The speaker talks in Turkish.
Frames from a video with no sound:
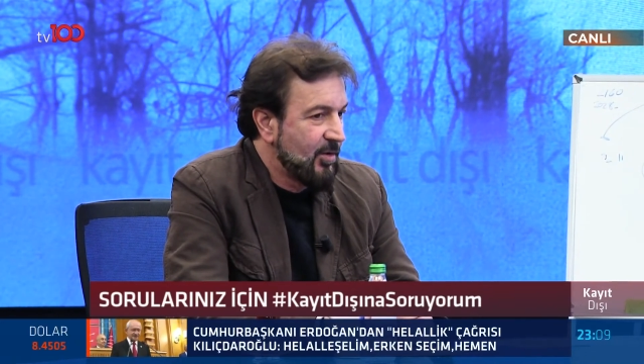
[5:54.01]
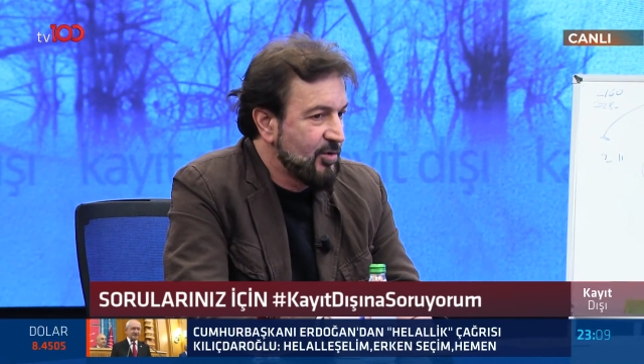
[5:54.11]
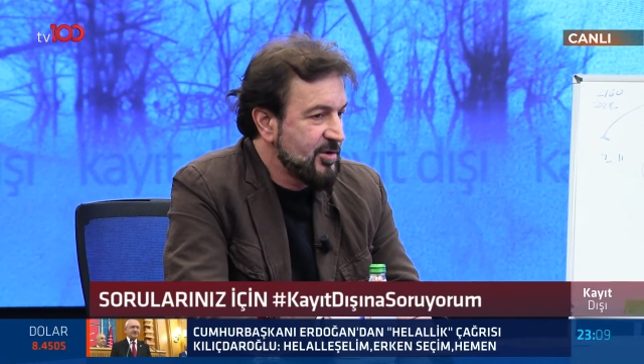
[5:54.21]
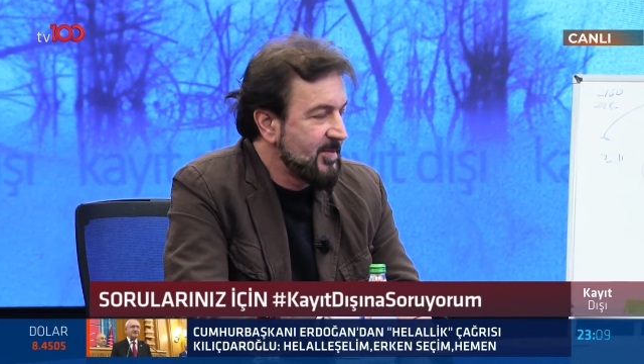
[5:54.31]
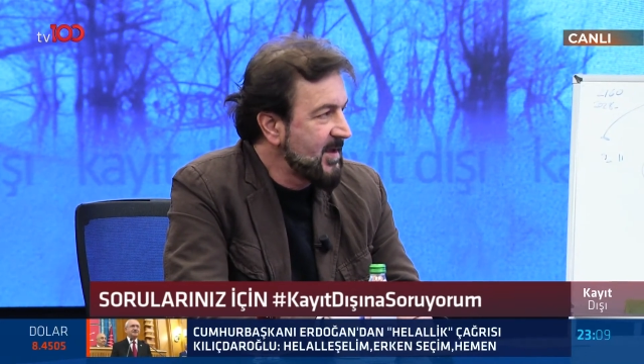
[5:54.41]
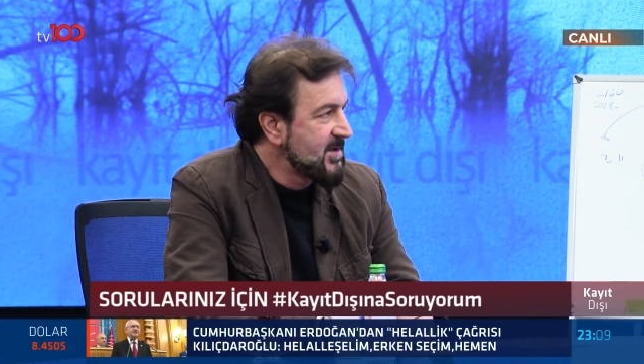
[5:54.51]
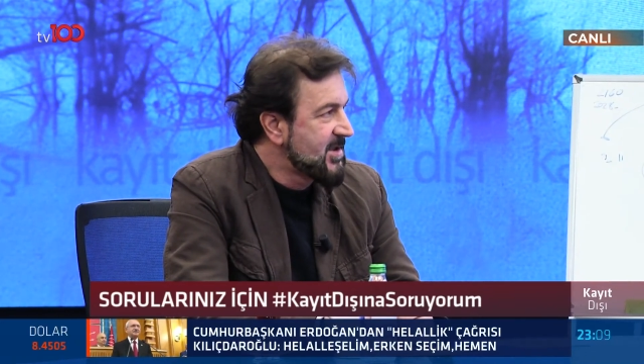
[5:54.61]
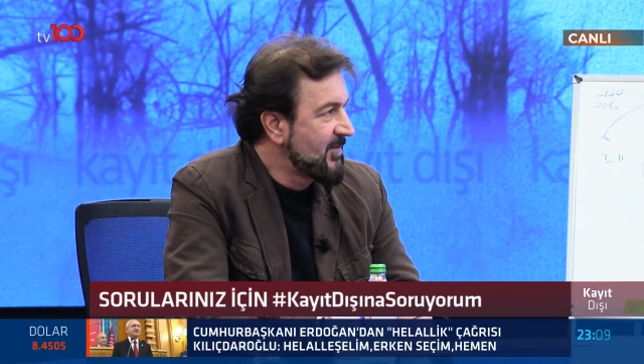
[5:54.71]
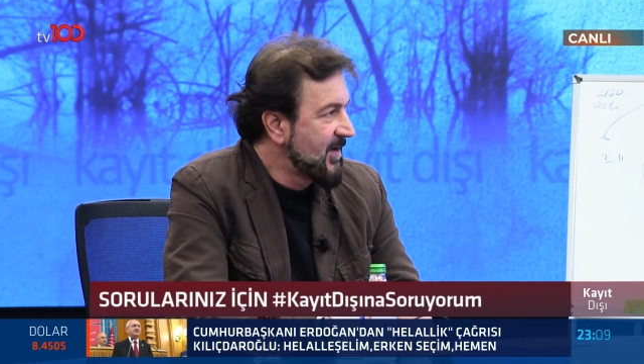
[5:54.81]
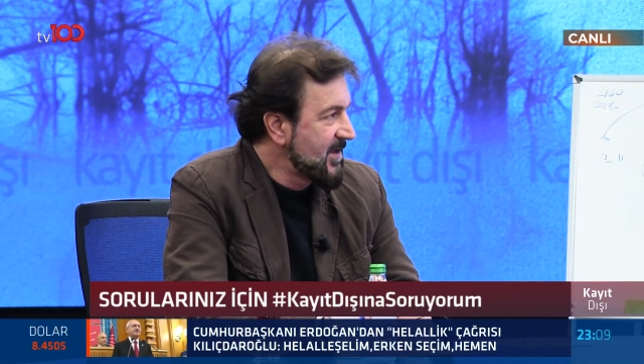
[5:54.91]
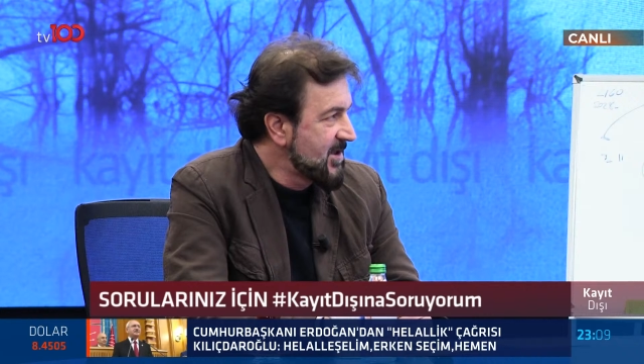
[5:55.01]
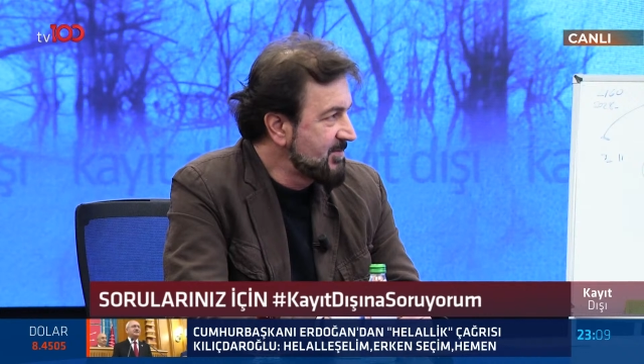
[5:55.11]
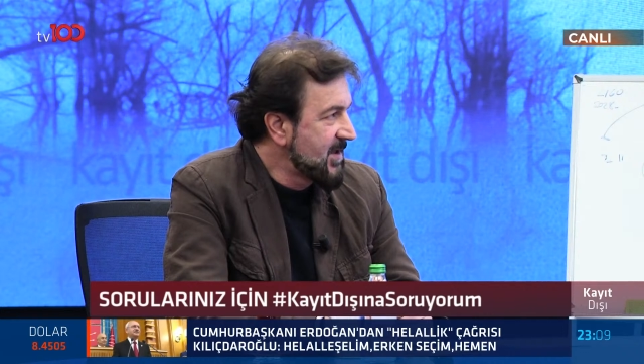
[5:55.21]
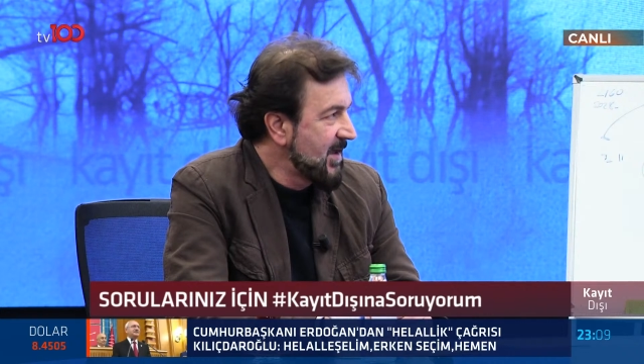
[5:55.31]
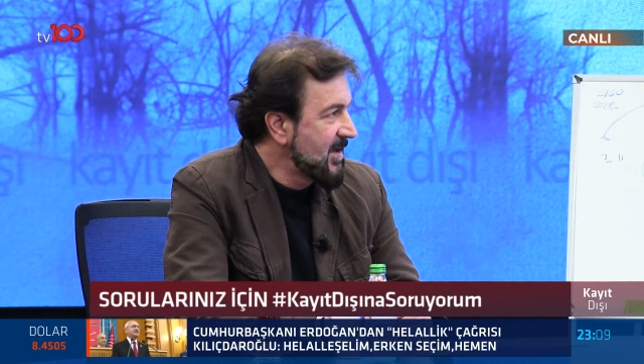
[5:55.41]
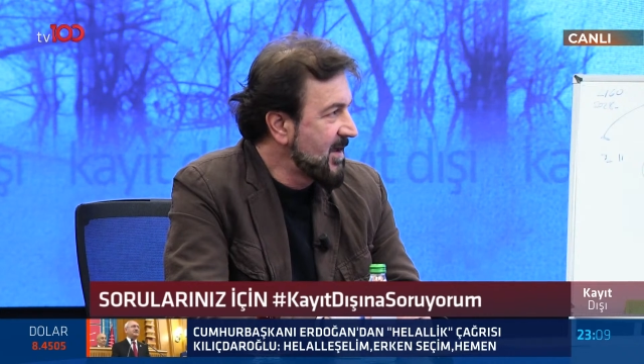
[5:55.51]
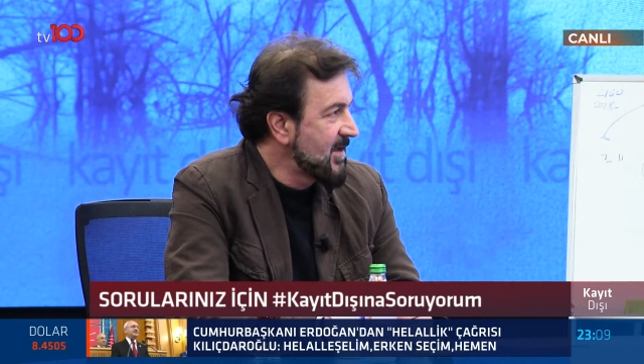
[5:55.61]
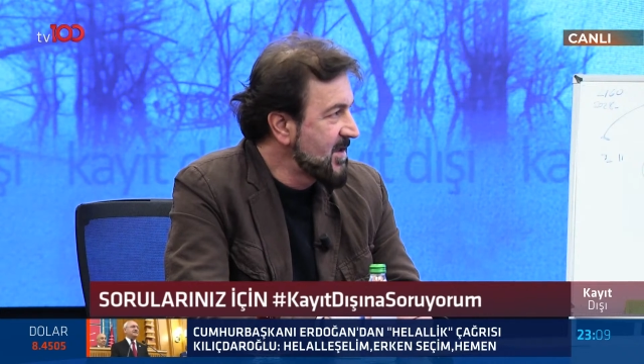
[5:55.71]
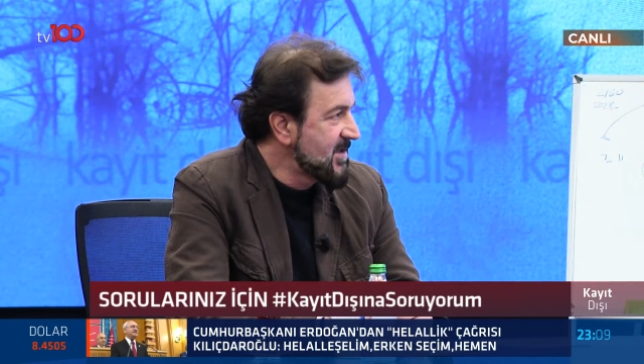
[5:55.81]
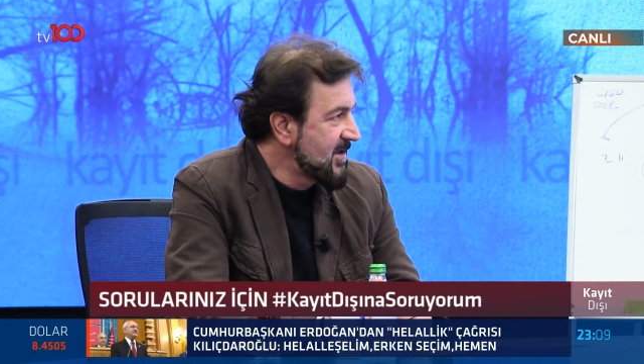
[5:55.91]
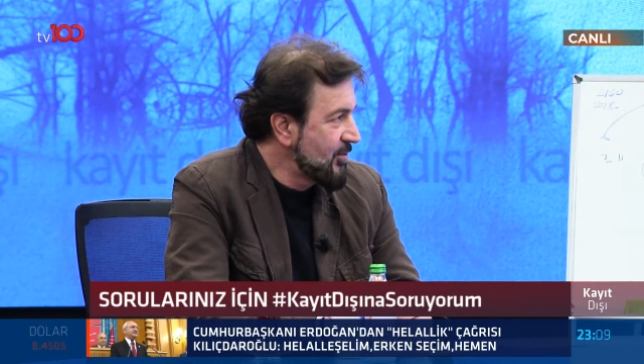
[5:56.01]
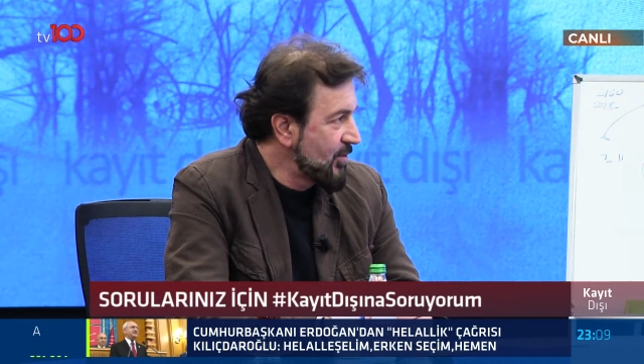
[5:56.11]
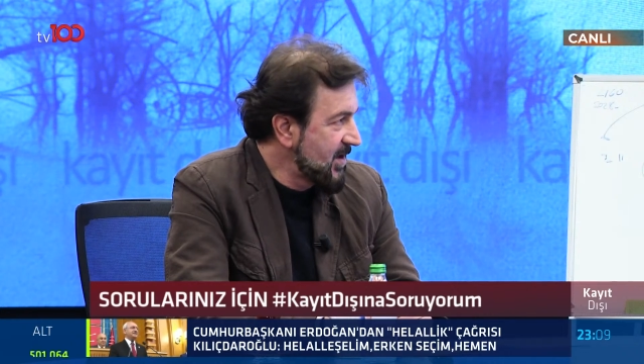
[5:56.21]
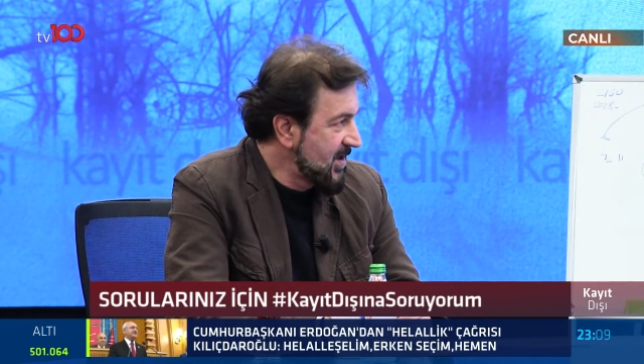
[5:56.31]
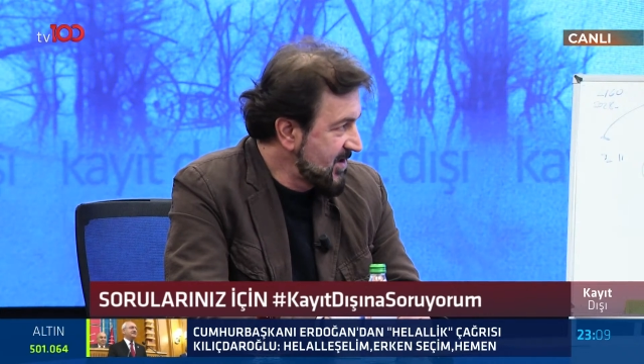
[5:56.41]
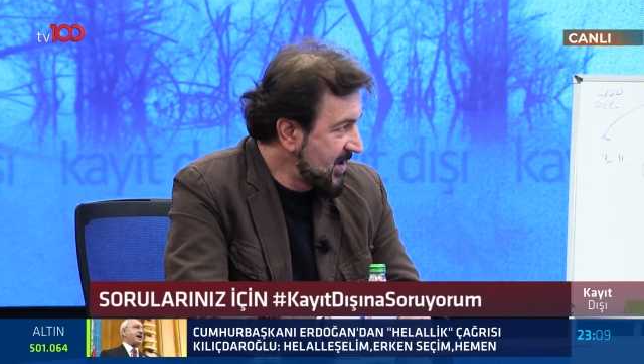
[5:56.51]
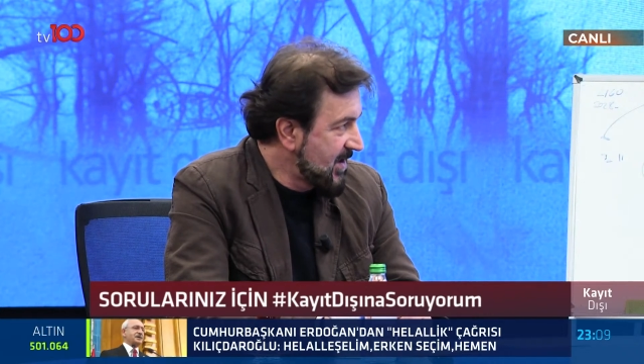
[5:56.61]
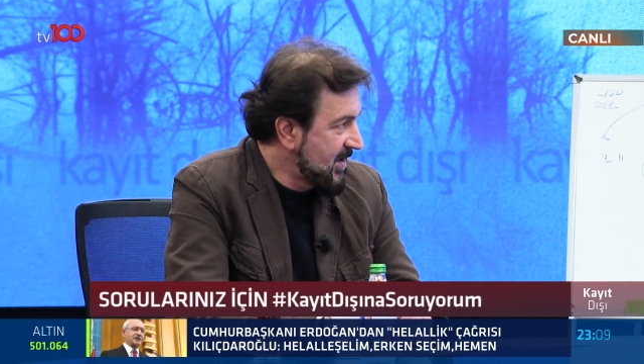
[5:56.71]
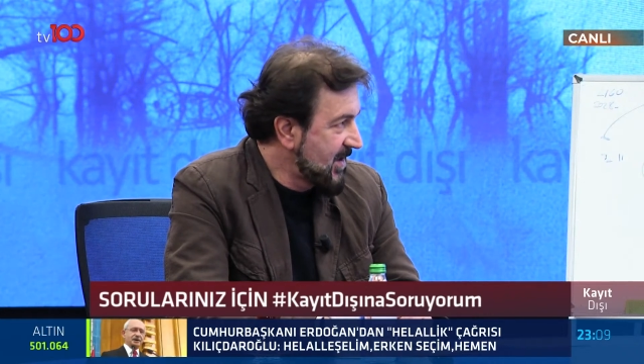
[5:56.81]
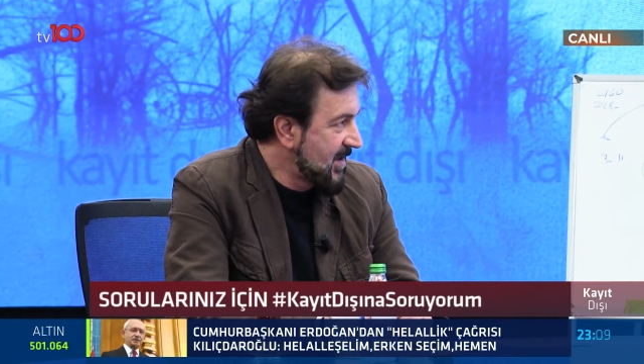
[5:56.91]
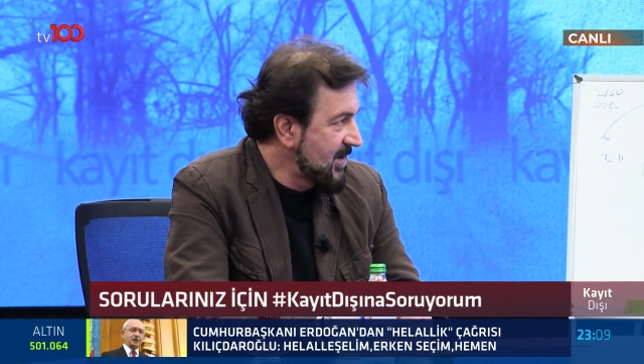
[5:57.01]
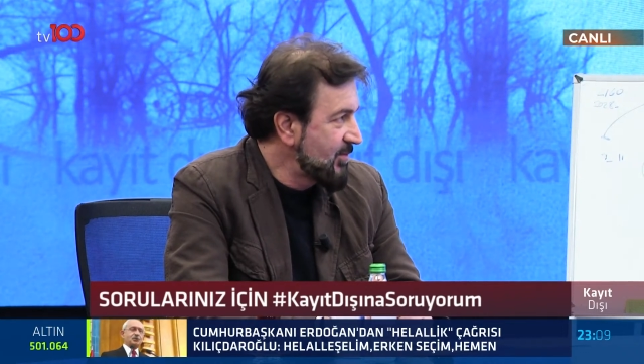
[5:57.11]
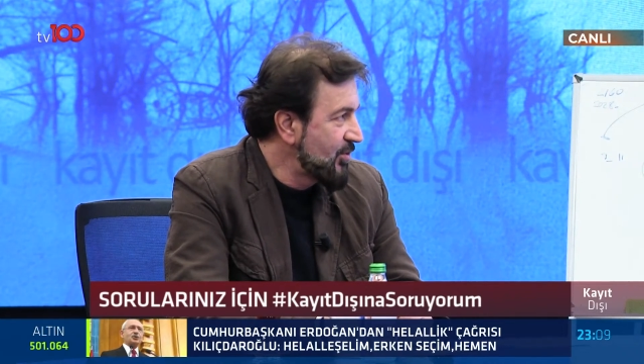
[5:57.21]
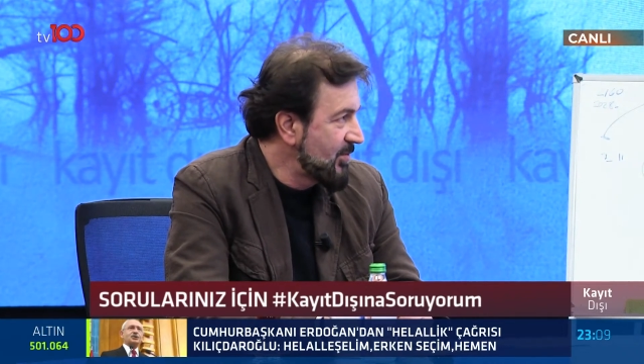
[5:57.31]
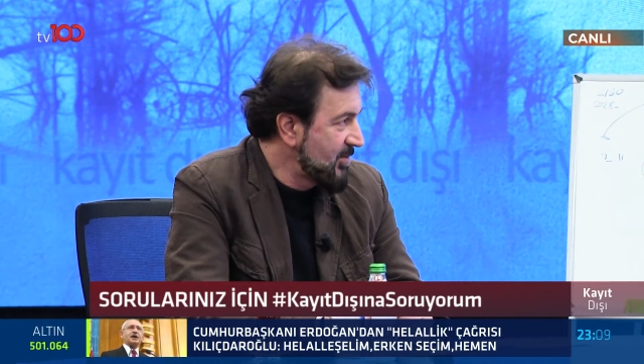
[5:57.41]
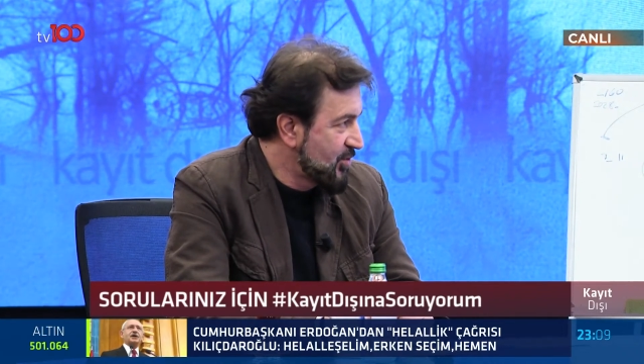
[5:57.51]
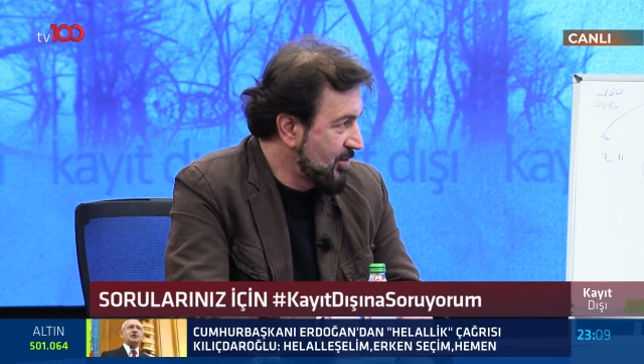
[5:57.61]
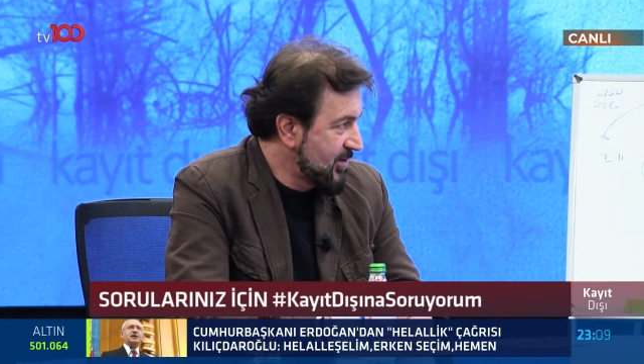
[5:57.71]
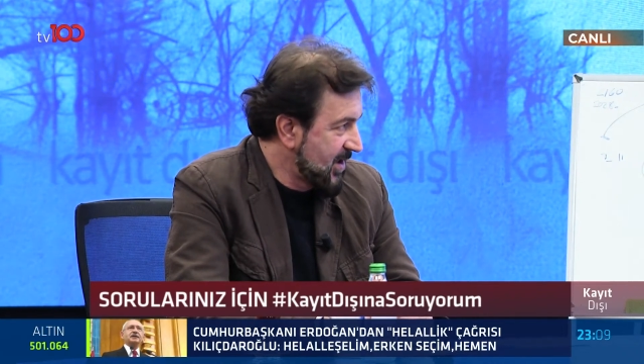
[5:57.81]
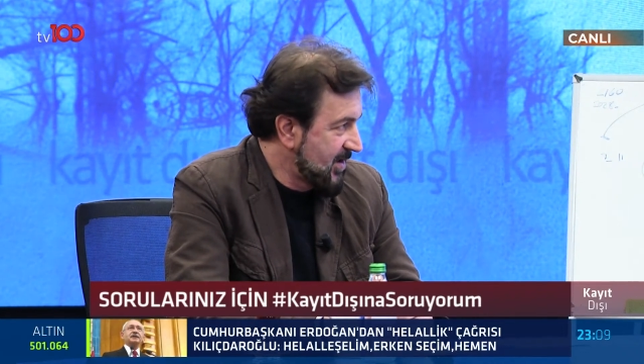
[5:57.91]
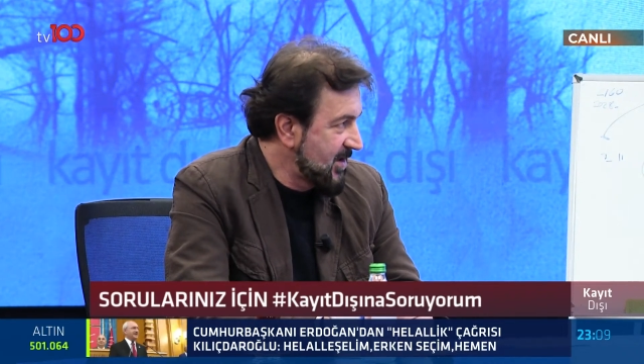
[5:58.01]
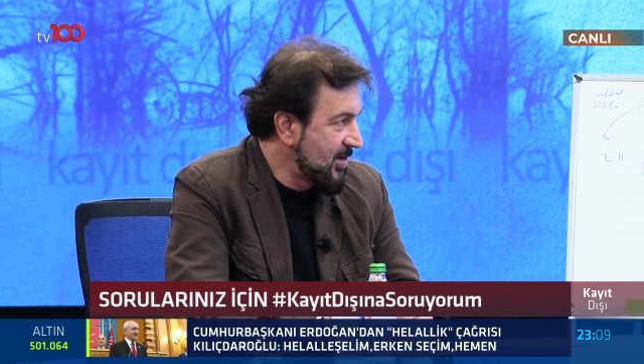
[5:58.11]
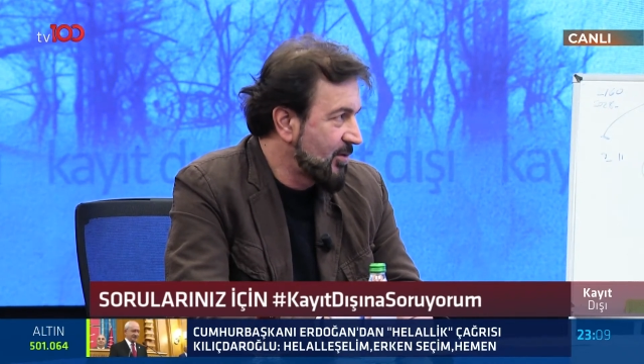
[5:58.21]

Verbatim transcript: o zaman çiftleşip tekrar neslini üretecek kadar da büyümemiş olacaktır.